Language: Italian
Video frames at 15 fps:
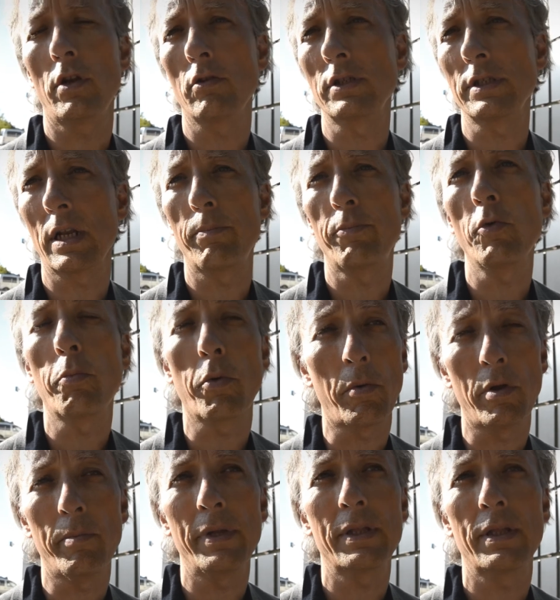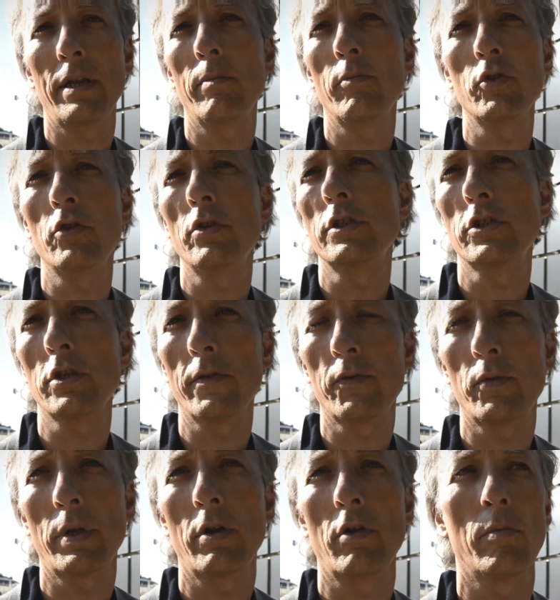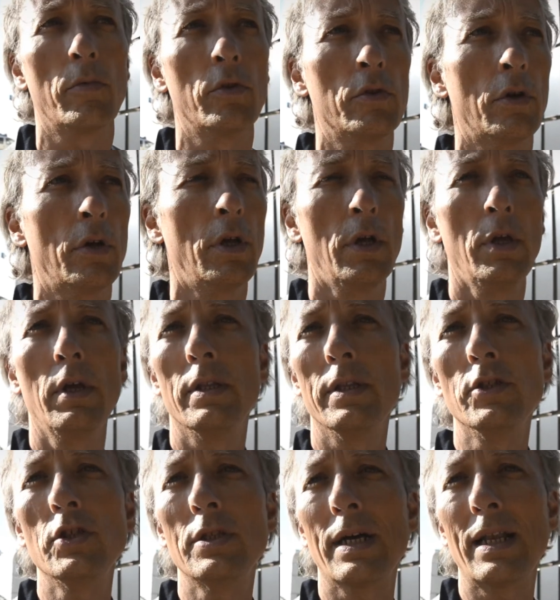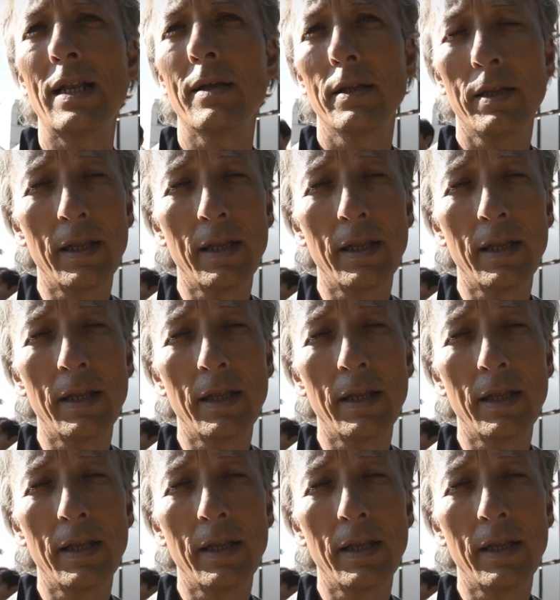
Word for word: non sarà più probabilmente nel mondo del software, nel mondo digitale,